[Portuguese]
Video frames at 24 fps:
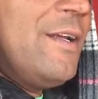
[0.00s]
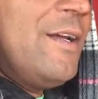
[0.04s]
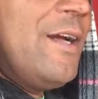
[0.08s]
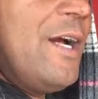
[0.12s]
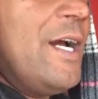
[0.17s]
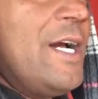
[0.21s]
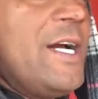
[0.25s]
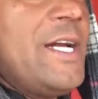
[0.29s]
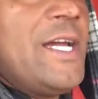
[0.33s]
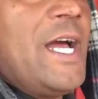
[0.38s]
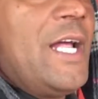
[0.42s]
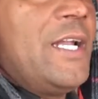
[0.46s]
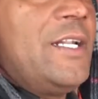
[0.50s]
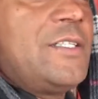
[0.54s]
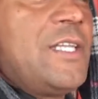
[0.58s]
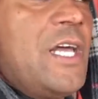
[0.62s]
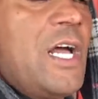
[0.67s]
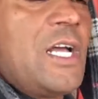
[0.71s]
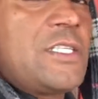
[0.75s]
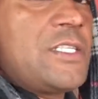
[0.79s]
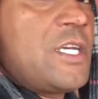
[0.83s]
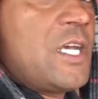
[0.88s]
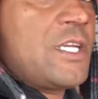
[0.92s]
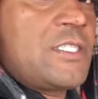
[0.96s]
a
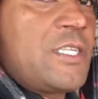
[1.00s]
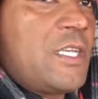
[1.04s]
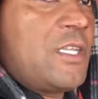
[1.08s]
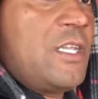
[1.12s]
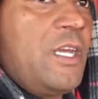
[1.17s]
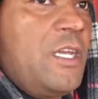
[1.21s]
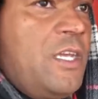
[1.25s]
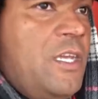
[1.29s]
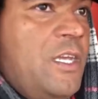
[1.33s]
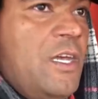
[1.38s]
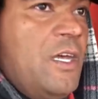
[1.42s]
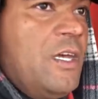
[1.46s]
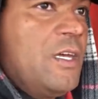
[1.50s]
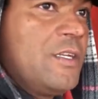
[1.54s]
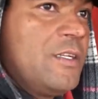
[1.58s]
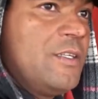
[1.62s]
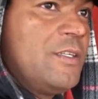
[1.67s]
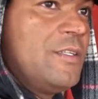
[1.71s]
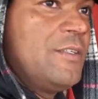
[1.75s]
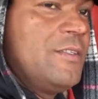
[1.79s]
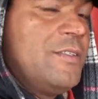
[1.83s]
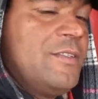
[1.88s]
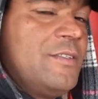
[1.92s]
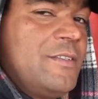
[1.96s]
realidade é essa daqui,
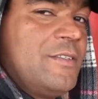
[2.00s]
ó.